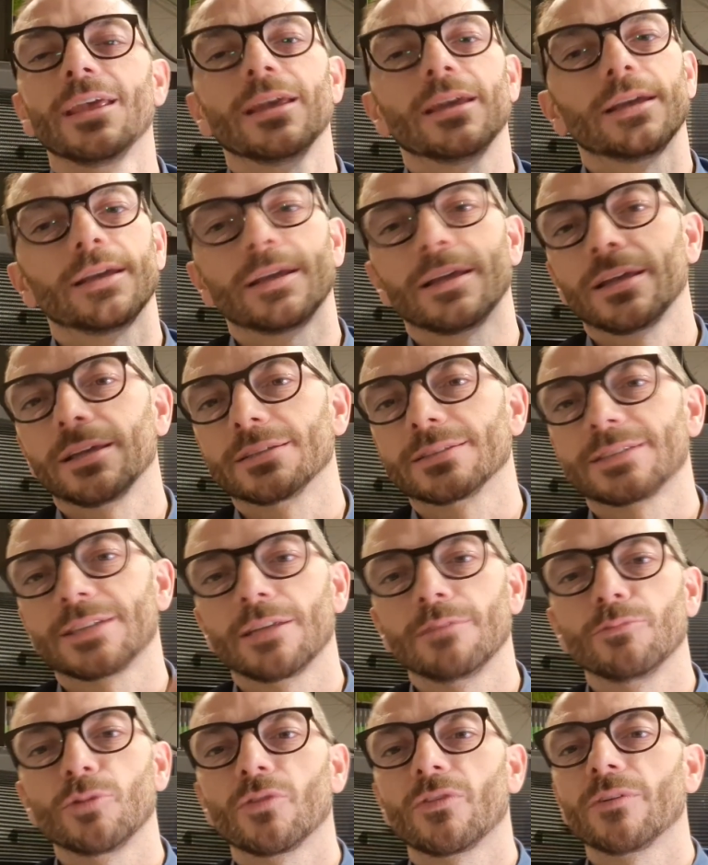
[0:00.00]
eh, se
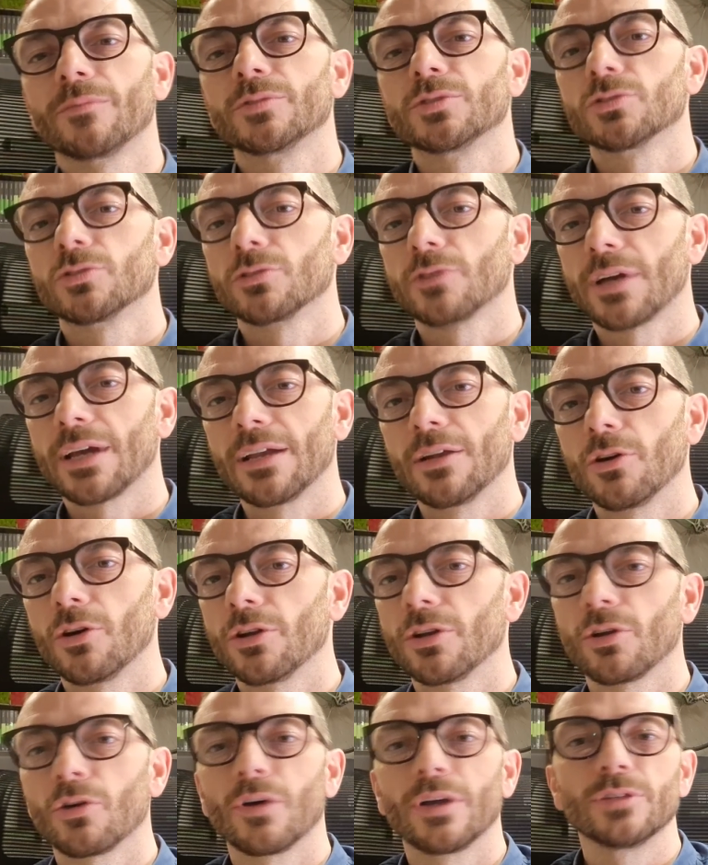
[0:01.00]
il mio fabbisogno
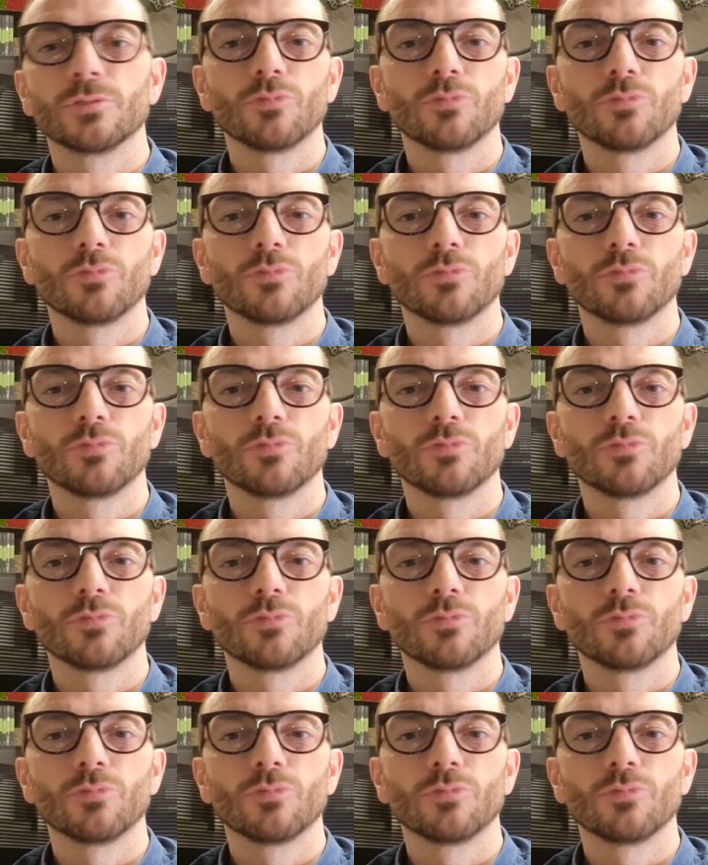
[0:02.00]
calorico è